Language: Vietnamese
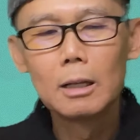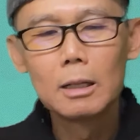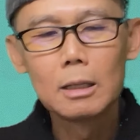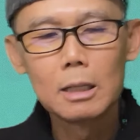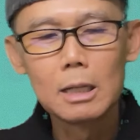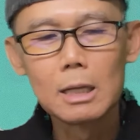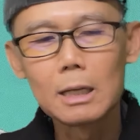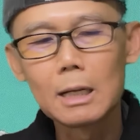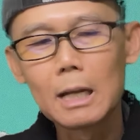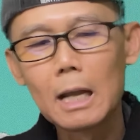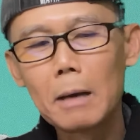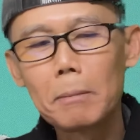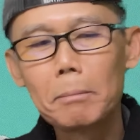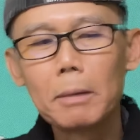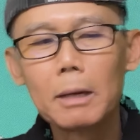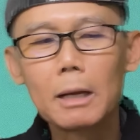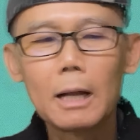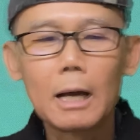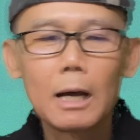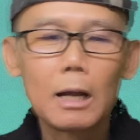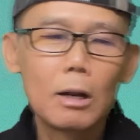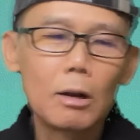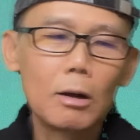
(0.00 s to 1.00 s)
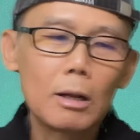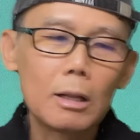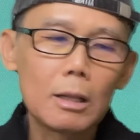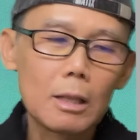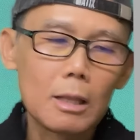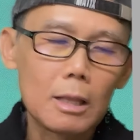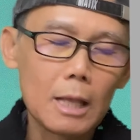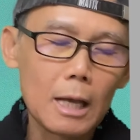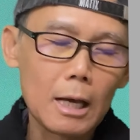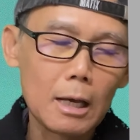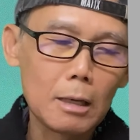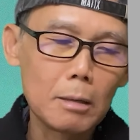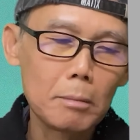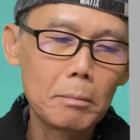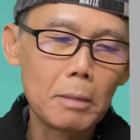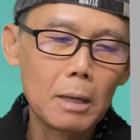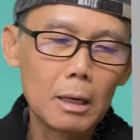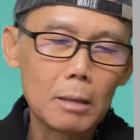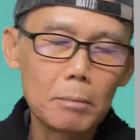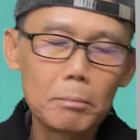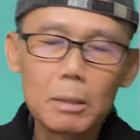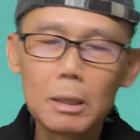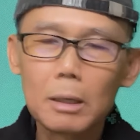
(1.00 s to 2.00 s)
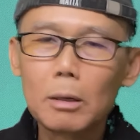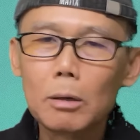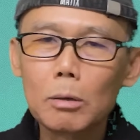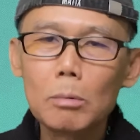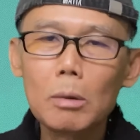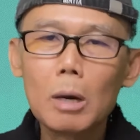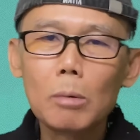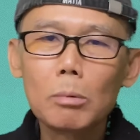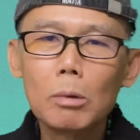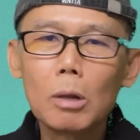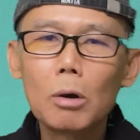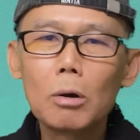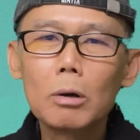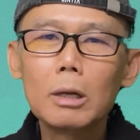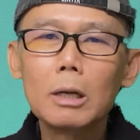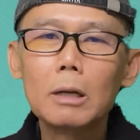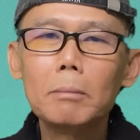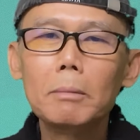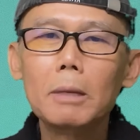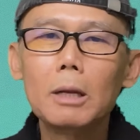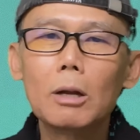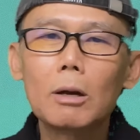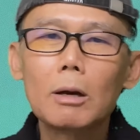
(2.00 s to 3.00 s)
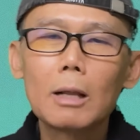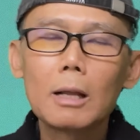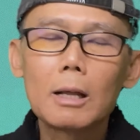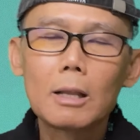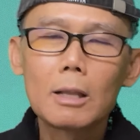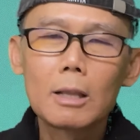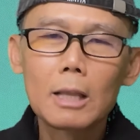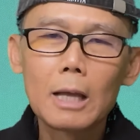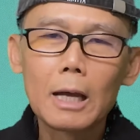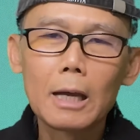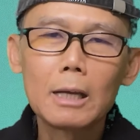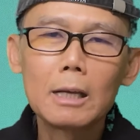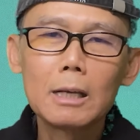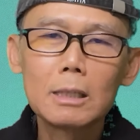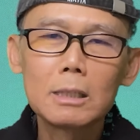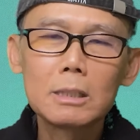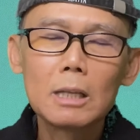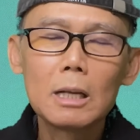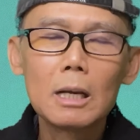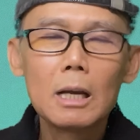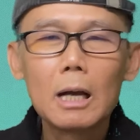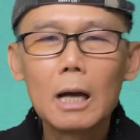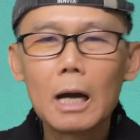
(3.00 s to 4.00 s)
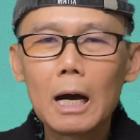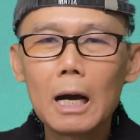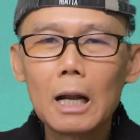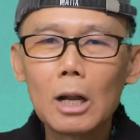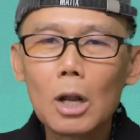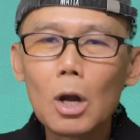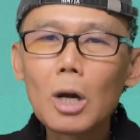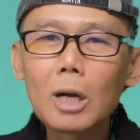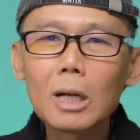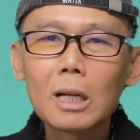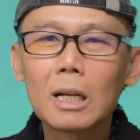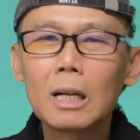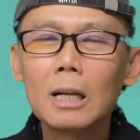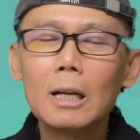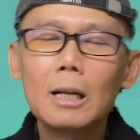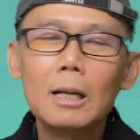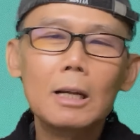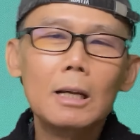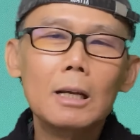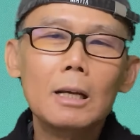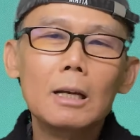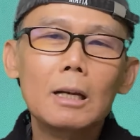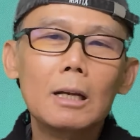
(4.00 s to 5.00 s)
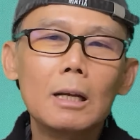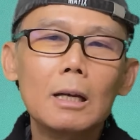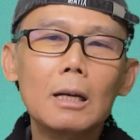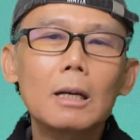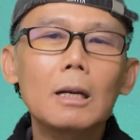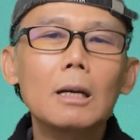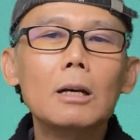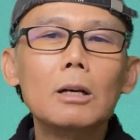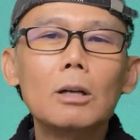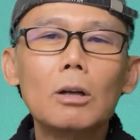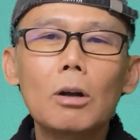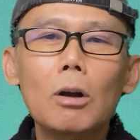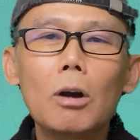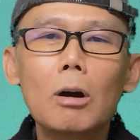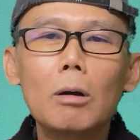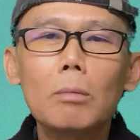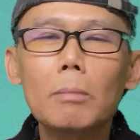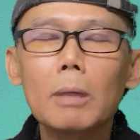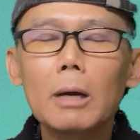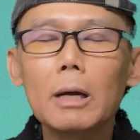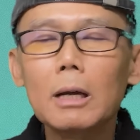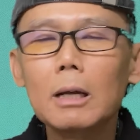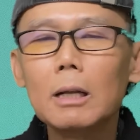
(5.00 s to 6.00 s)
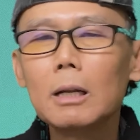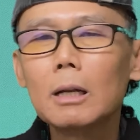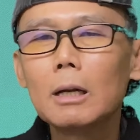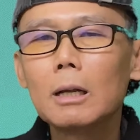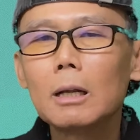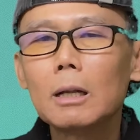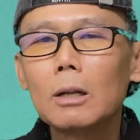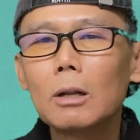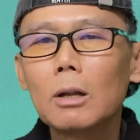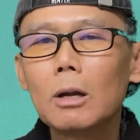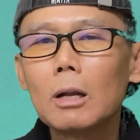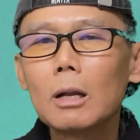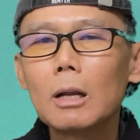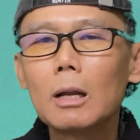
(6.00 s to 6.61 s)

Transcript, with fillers: Việt Nam mình hay nói thank mà mình cũng không đối nữa, mình nói là thank a lot. Còn Mỹ là nói